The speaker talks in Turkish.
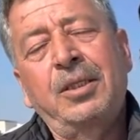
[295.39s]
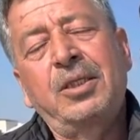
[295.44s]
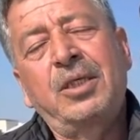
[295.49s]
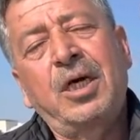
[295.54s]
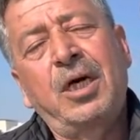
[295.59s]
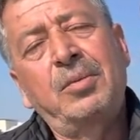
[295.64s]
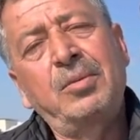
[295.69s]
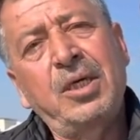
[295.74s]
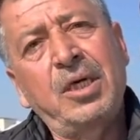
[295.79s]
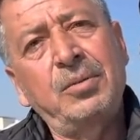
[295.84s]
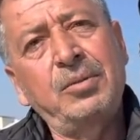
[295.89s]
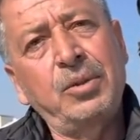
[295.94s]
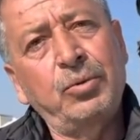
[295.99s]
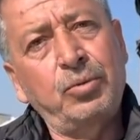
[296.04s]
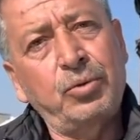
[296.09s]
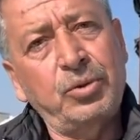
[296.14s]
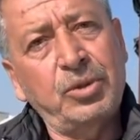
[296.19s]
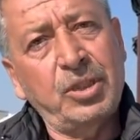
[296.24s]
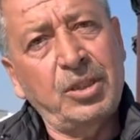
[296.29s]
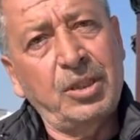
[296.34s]
Kamil abinin
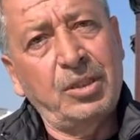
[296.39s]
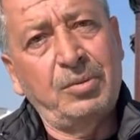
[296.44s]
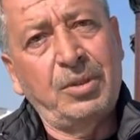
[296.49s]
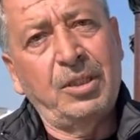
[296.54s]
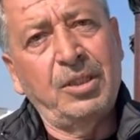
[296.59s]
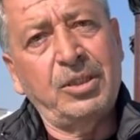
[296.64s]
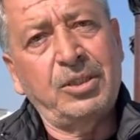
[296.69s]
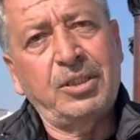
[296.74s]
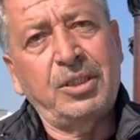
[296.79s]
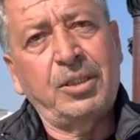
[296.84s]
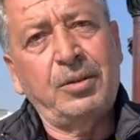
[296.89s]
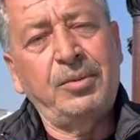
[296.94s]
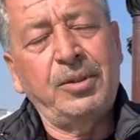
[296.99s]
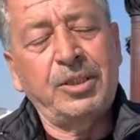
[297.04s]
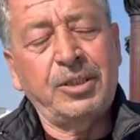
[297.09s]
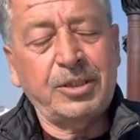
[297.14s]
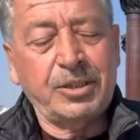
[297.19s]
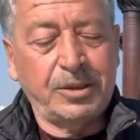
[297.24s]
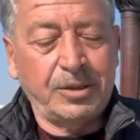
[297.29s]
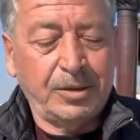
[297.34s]
kuşlarına
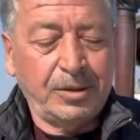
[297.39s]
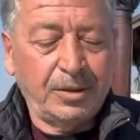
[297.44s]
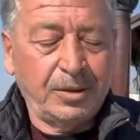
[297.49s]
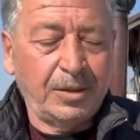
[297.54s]
bağdaştırabilirsin.